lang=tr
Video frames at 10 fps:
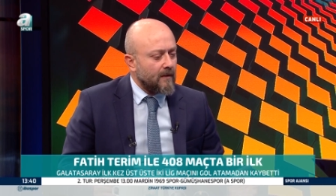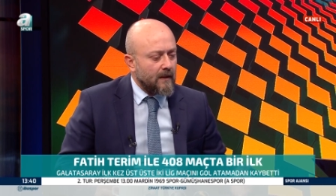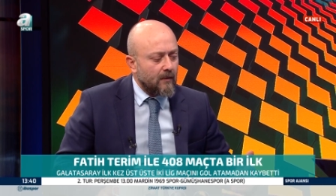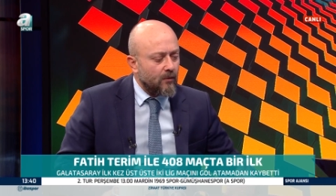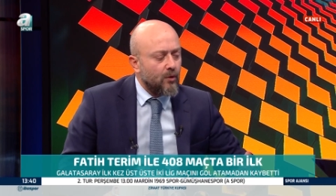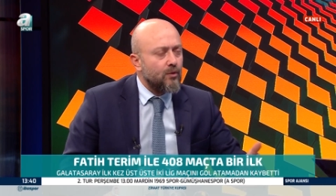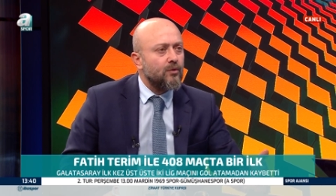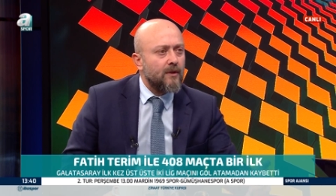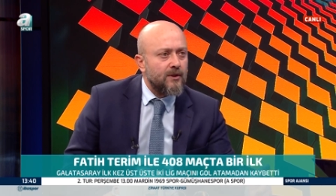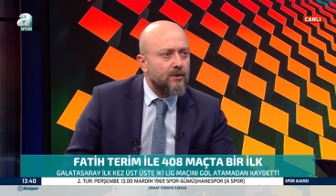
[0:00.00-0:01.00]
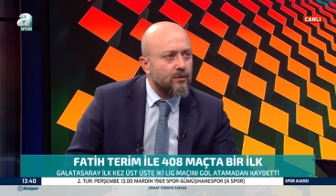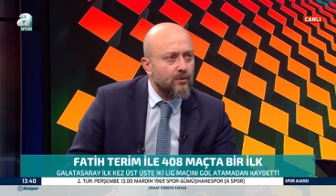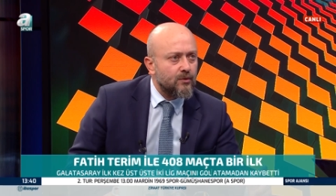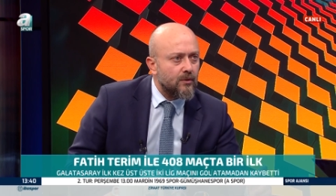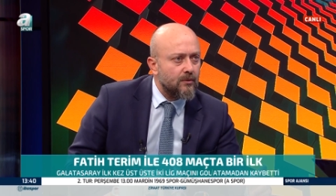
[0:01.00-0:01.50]
Ya oyuncu
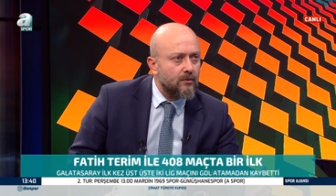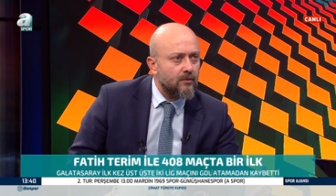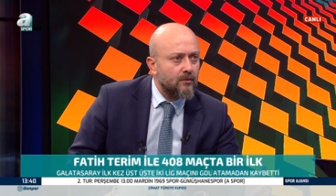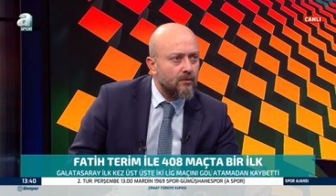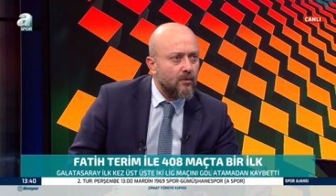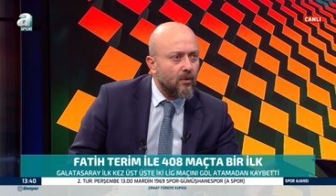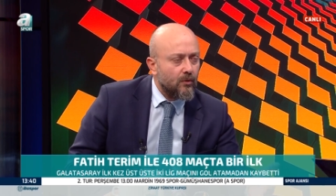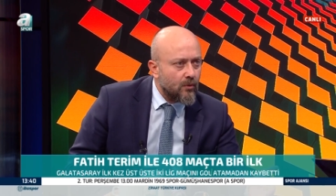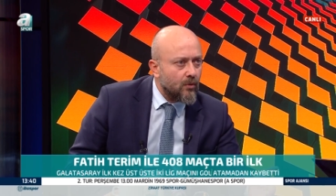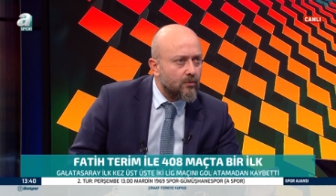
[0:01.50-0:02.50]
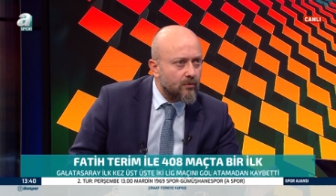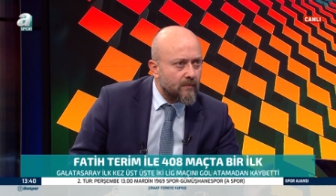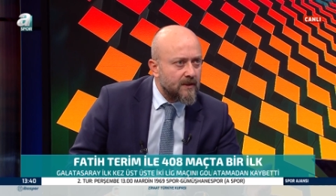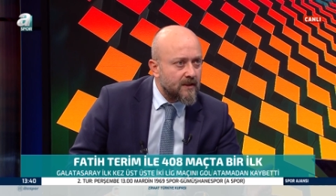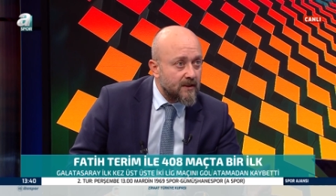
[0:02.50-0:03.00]
değiştiriyorsun. Önde olduğun
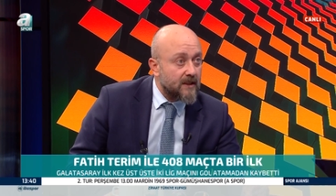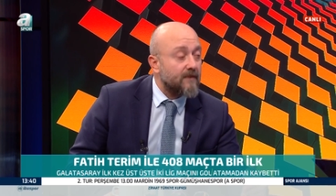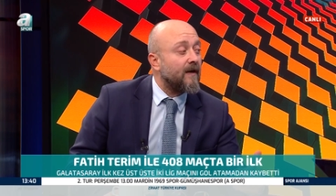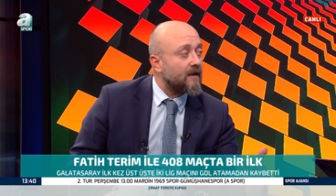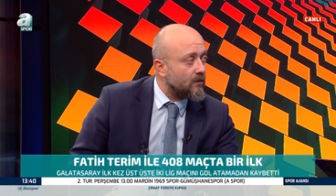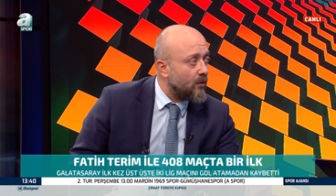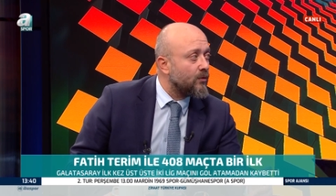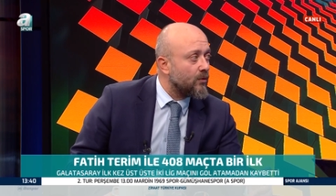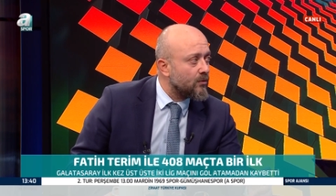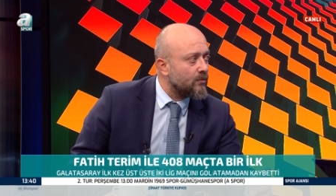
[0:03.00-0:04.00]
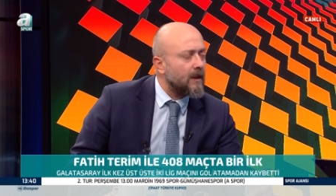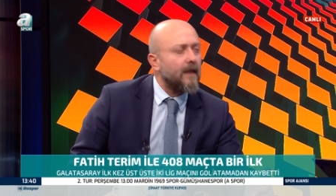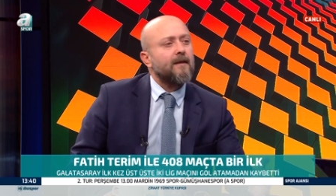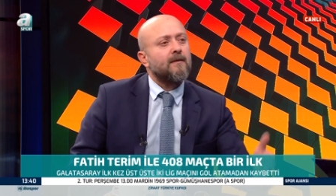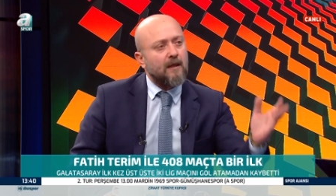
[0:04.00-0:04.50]
maçı, iki farklı önde olduğumu.
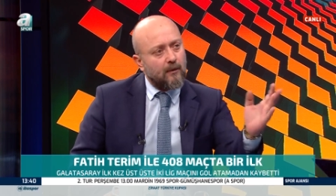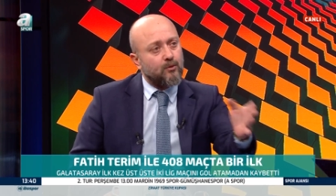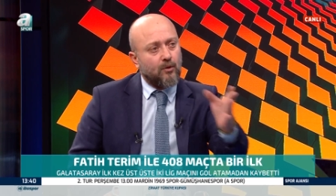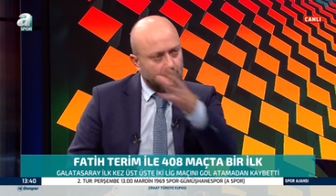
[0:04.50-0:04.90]
Hadi Trabzon.